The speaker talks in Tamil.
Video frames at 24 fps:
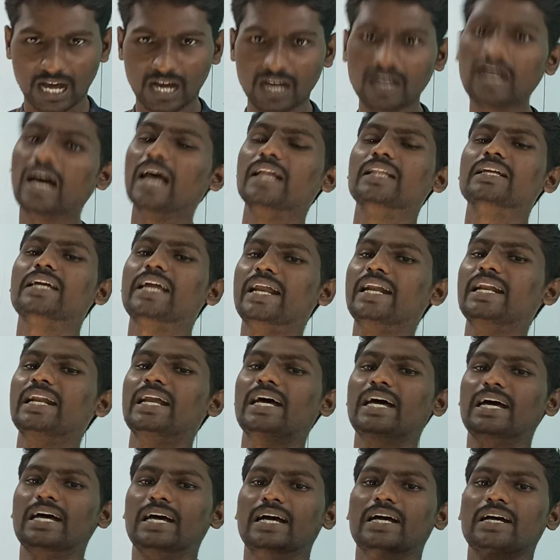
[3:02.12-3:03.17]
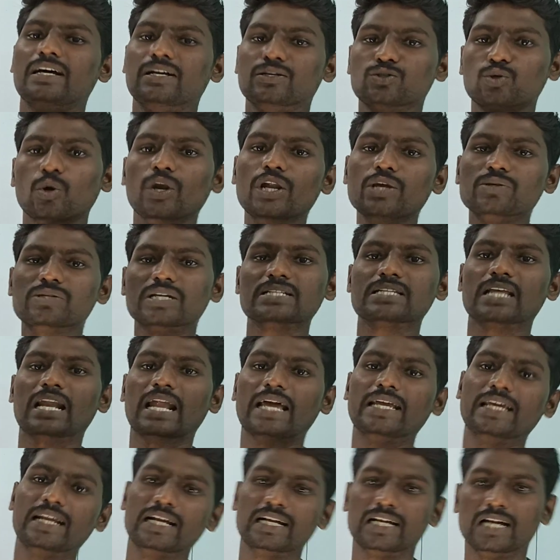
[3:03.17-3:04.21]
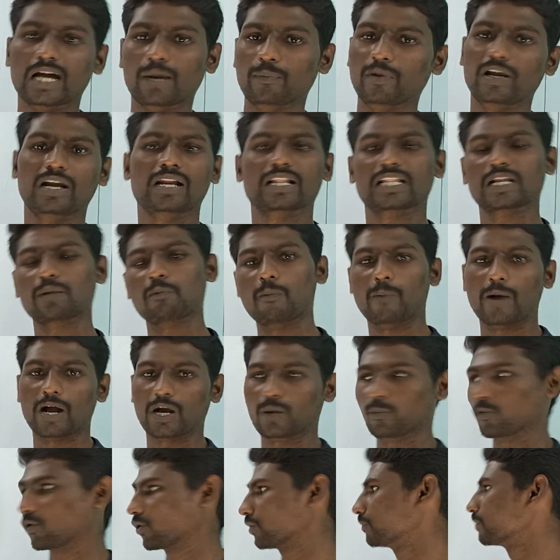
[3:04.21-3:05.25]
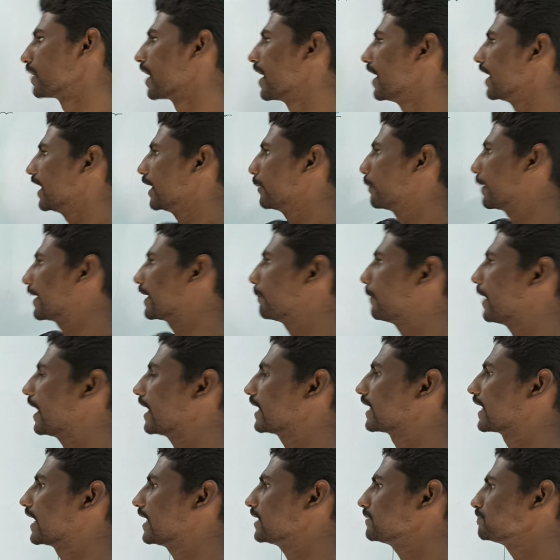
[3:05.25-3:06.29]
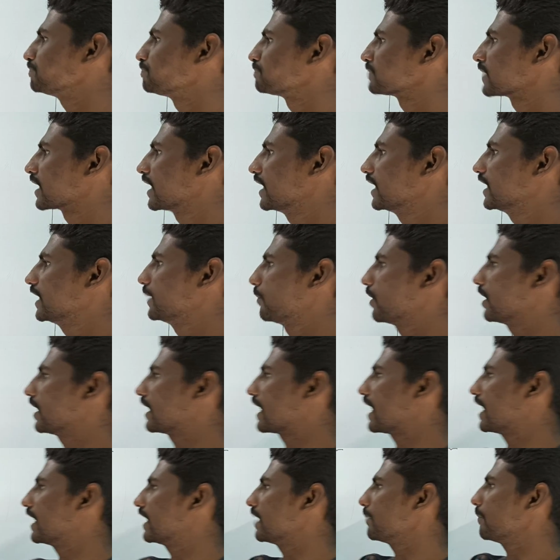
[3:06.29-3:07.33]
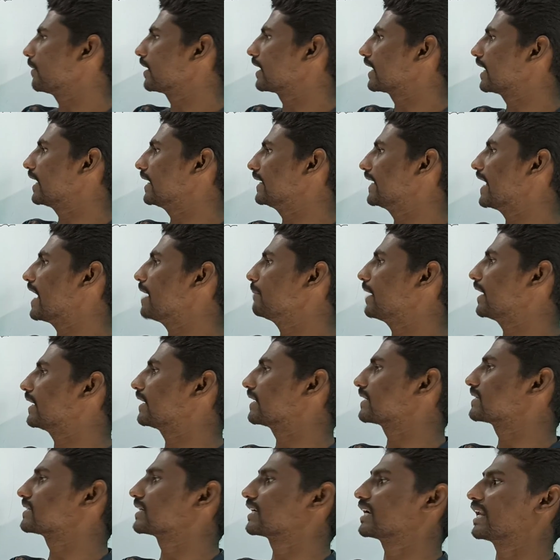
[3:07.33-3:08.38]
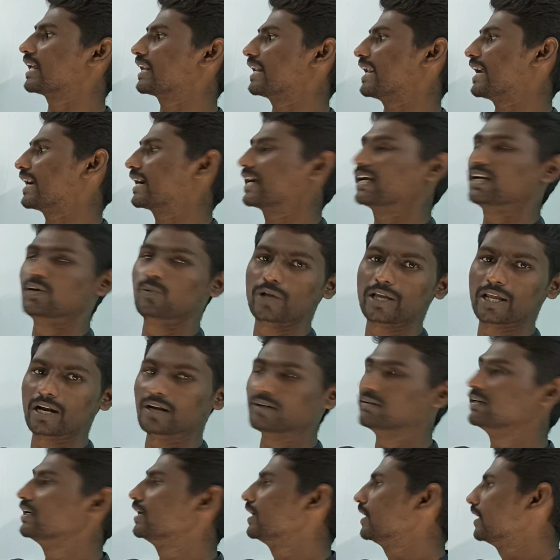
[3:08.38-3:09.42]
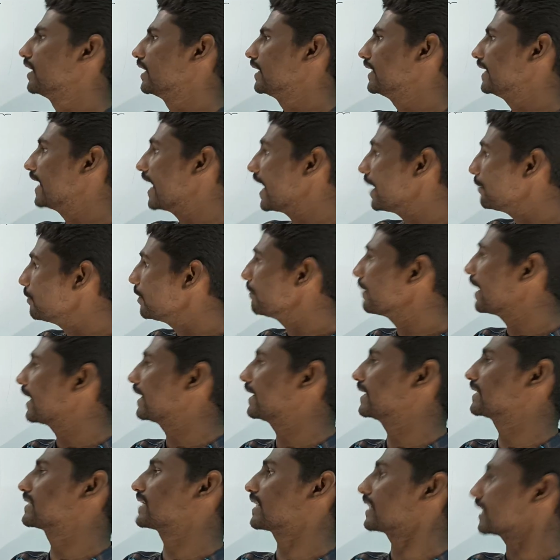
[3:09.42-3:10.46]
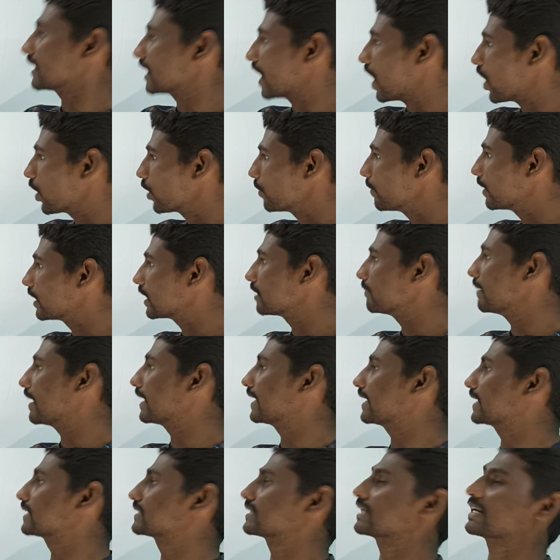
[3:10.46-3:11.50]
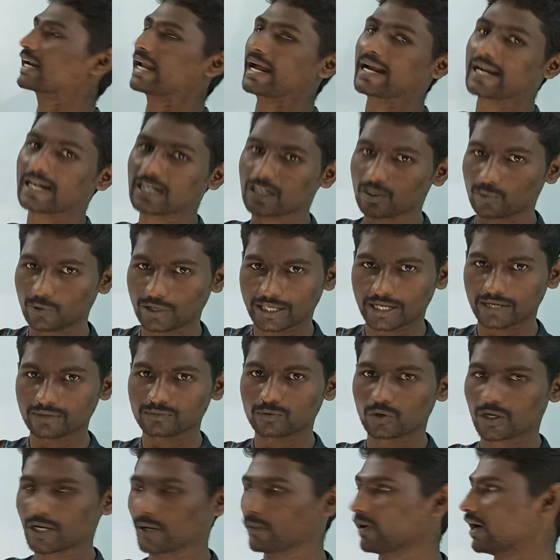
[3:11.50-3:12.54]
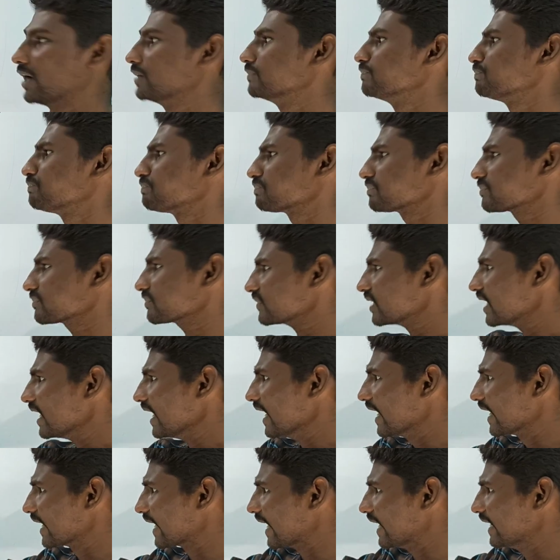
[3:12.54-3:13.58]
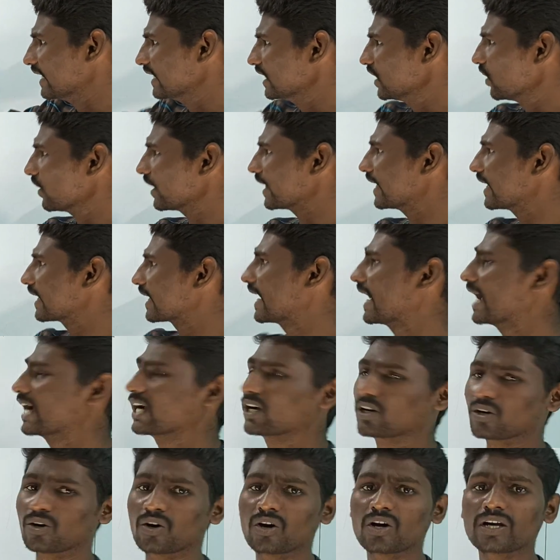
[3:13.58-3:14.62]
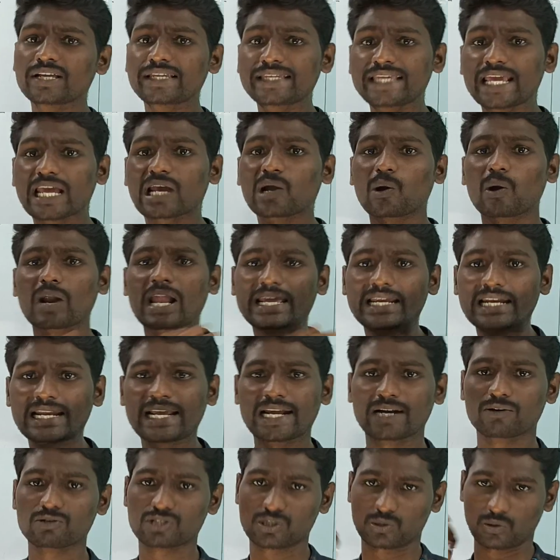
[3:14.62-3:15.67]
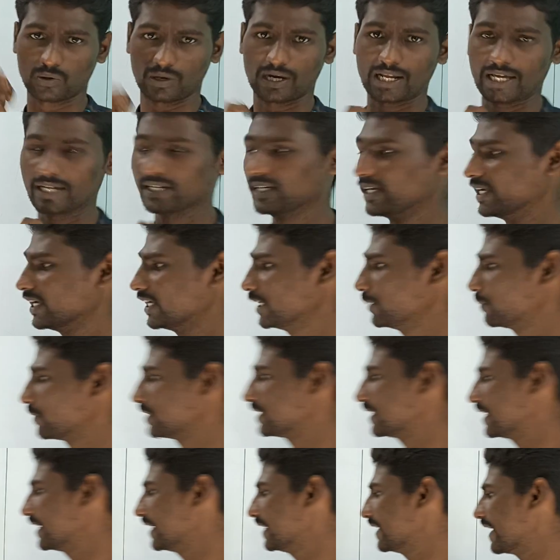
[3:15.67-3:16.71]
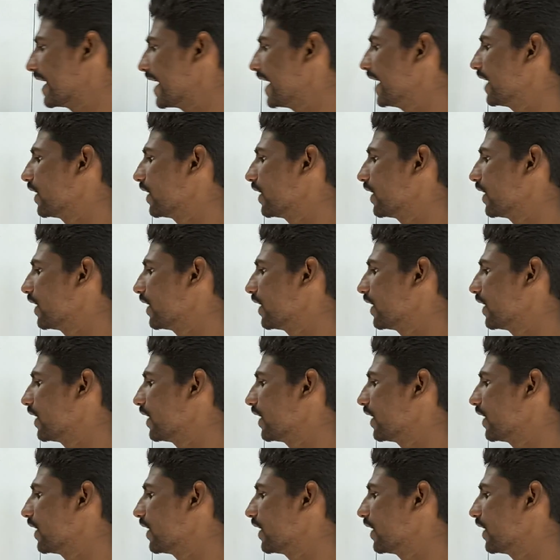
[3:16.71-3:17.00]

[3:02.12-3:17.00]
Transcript: தான் அதுக்கு என்ன சொல்யூஷன்ஸ் எல்லாம் இருக்கு அப்படின்றத நம்ம பார்க்க போறோம் இப்போ இங்கே பாருங்க இப்போ நான் என்ன பண்ணுறேன் ஏ மேட்ரிக்ஸுக்கு நான் ரேங்க் கண்டுபிடிக்கிறேன் ஏபி மேட்ரிக்ஸ் அதாவது ஆகுமெண்டல் மேட்ரிக்ஸுக்கு ரேங்க் கண்டுபிடிக்கிறேன் ஓகேவா ரெண்டோடைய ரேங்க்கும் ஈக்குவலாக இல்லைன்னு வச்சுக்கோங்களேன் இப்போ இந்த ஏ